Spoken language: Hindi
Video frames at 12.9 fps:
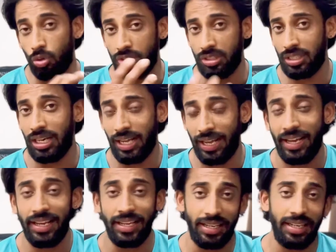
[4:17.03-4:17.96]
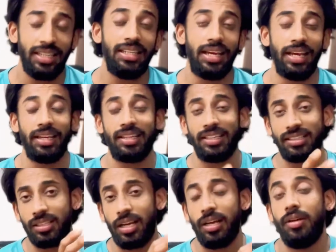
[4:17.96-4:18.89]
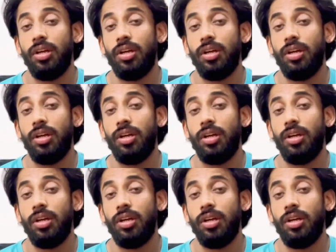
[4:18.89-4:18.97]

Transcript: ओरिजिनल है या नहीं है कितना